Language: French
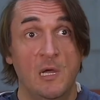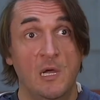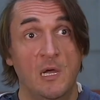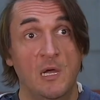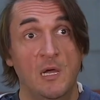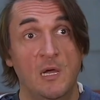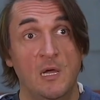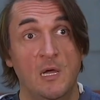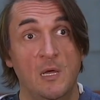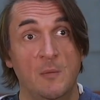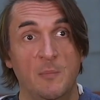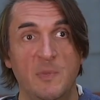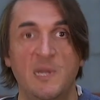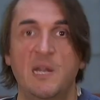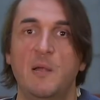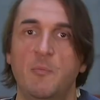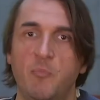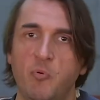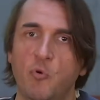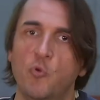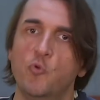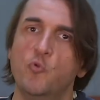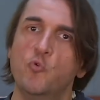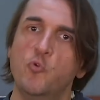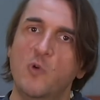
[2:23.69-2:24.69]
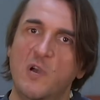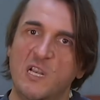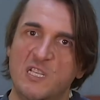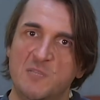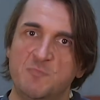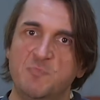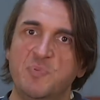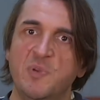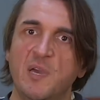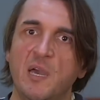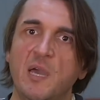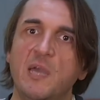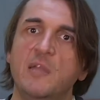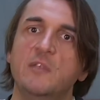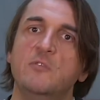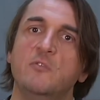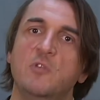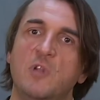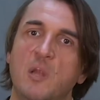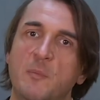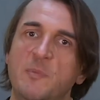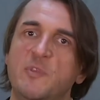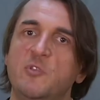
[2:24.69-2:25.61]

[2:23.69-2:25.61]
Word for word: mais là, pour le coup, inspirés de la